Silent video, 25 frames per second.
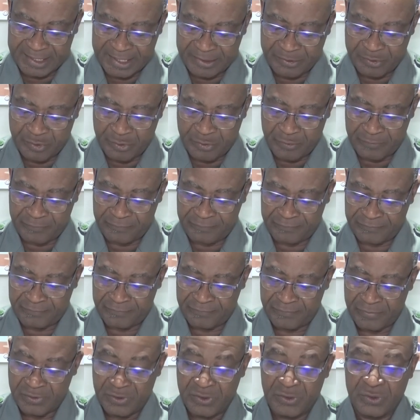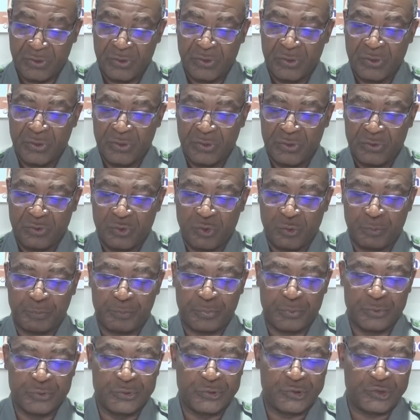en œuvre de
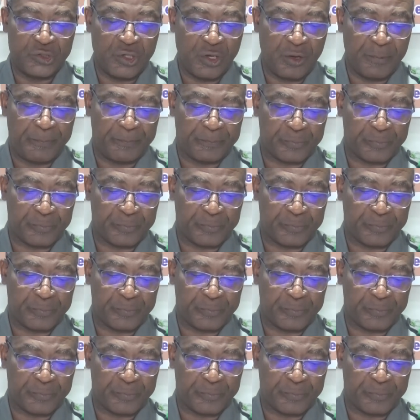plusieurs